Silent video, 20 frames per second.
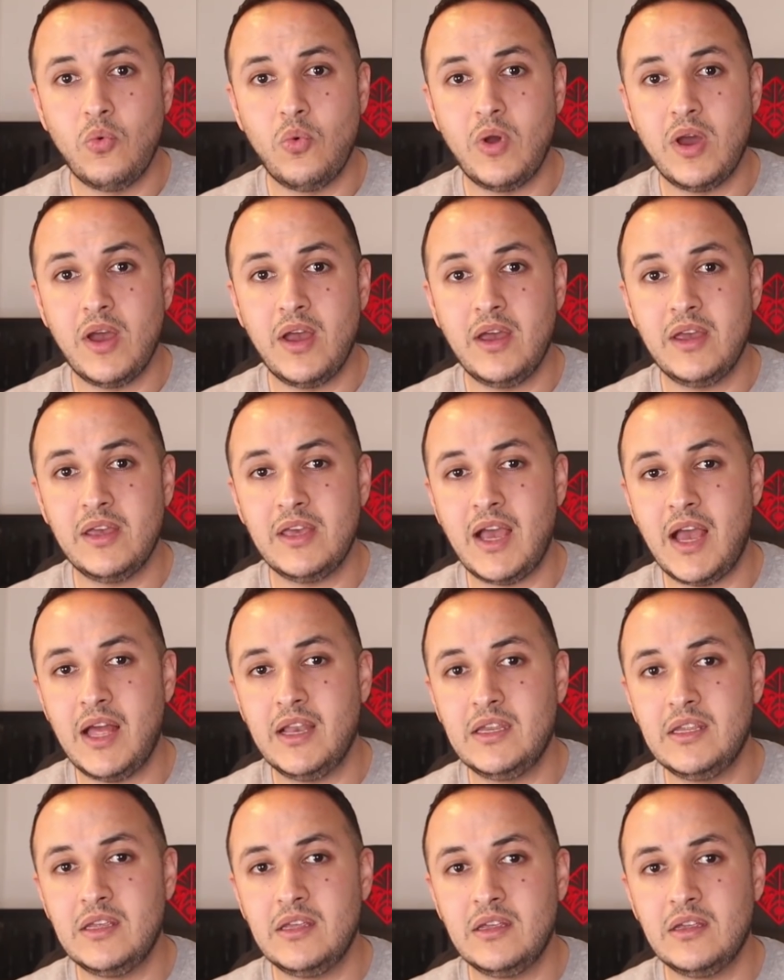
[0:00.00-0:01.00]

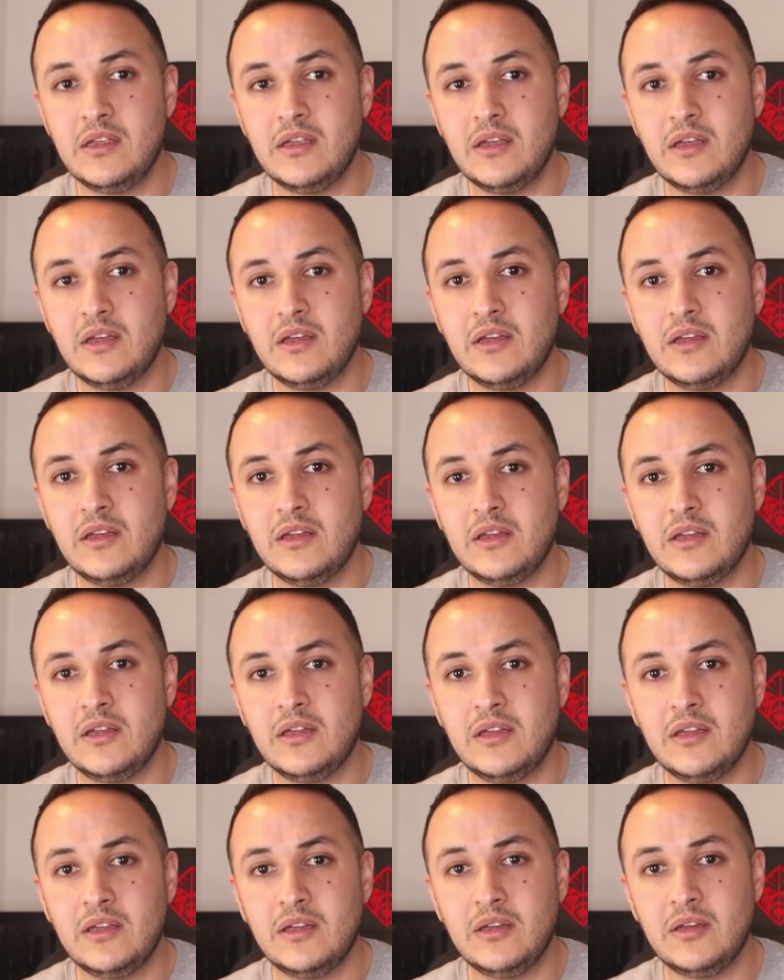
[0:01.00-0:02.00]
ويعني
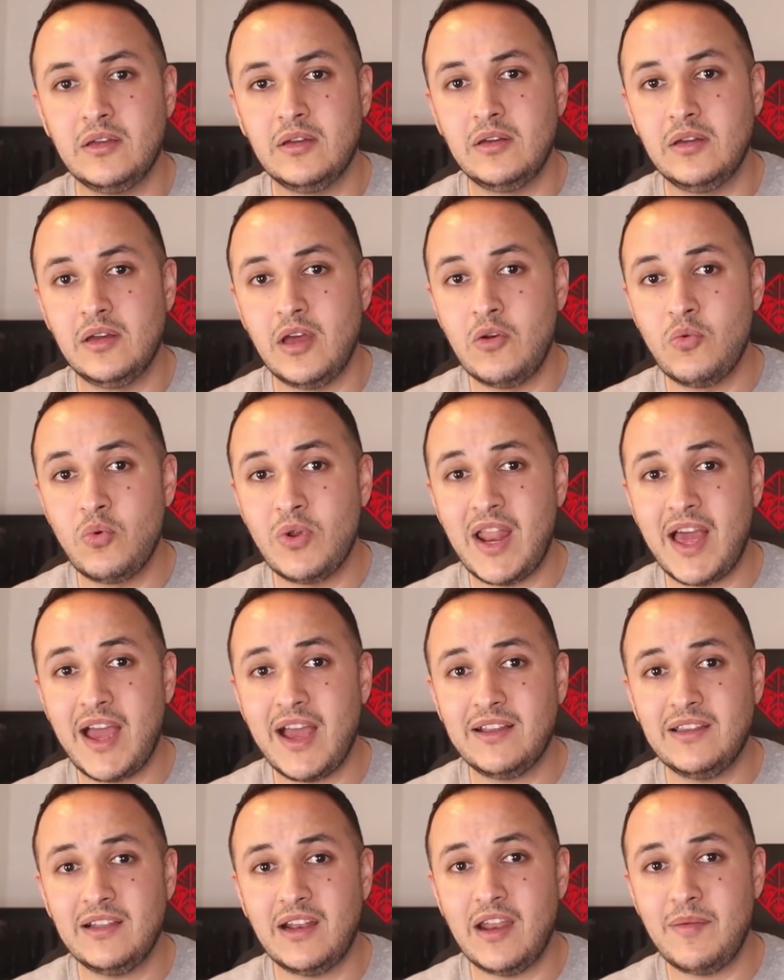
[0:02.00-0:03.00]
آه،
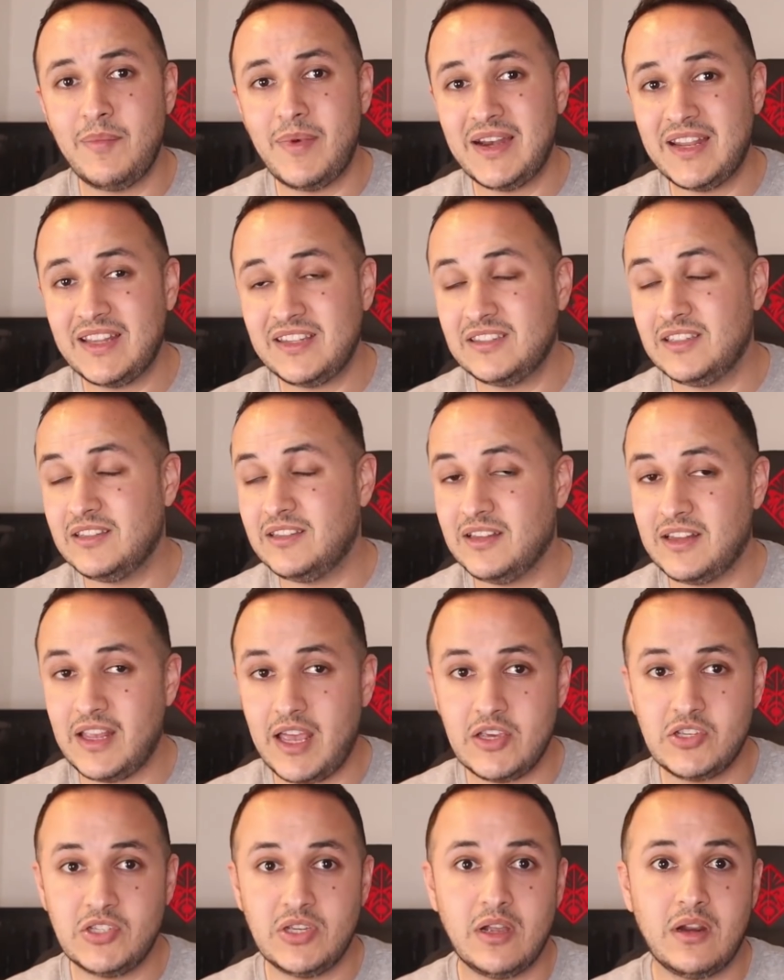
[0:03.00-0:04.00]
الولايات الألمانية
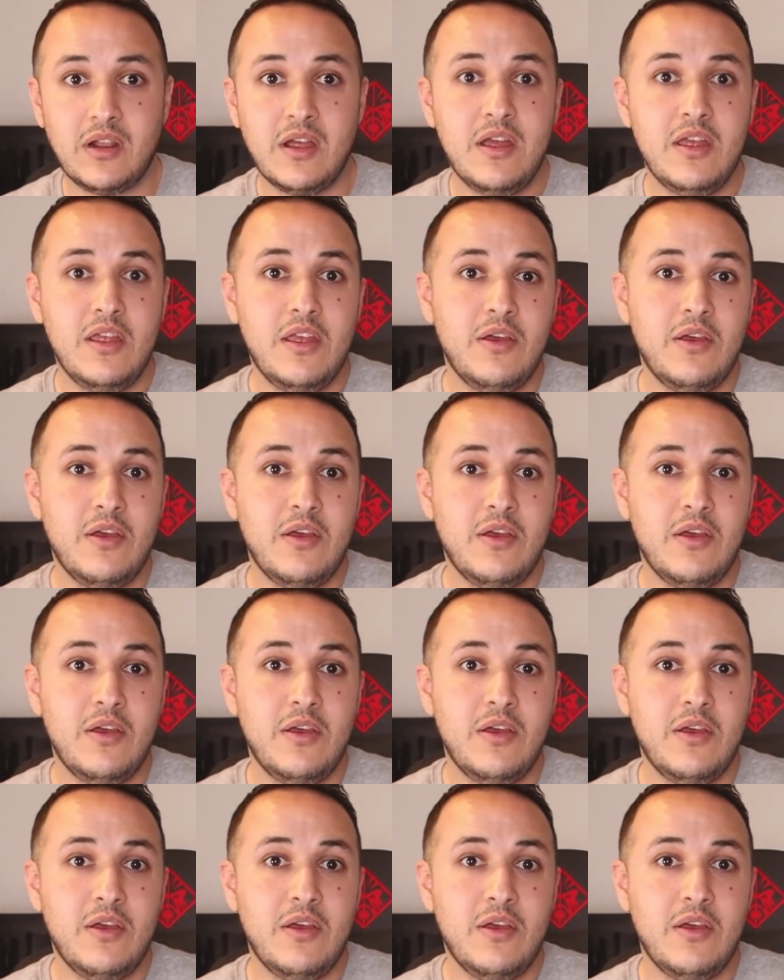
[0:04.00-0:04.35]
16